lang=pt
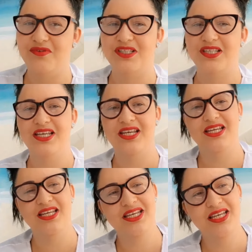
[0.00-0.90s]
Você
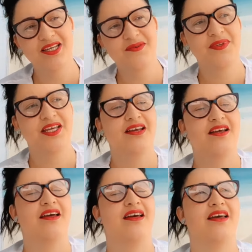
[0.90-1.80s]
ir,
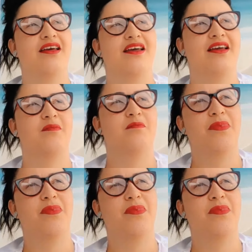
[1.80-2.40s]
é,